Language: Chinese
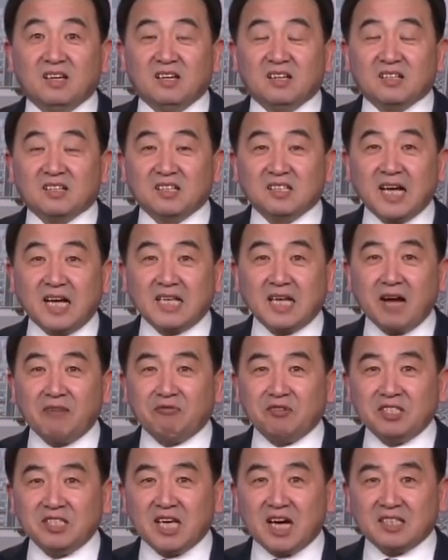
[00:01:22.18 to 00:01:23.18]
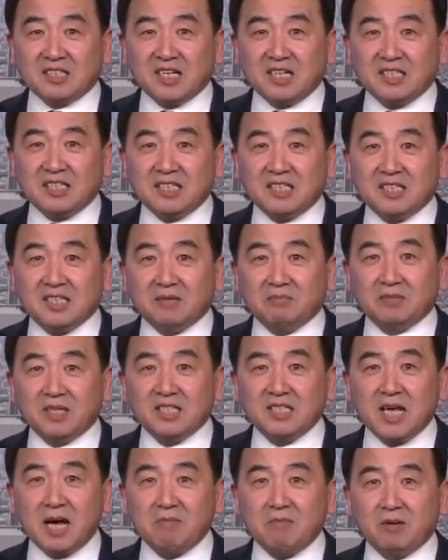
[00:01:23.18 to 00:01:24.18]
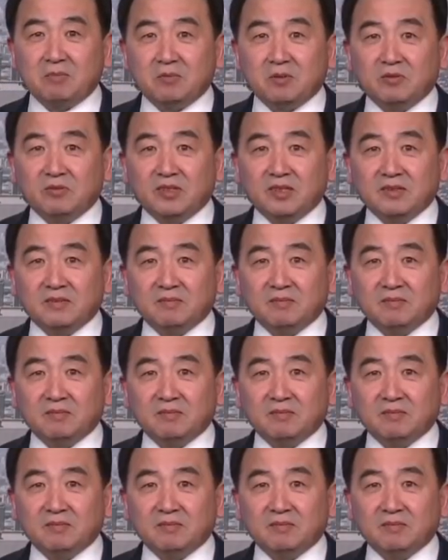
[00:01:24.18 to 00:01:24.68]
跟大家分享这期节目的下半部分。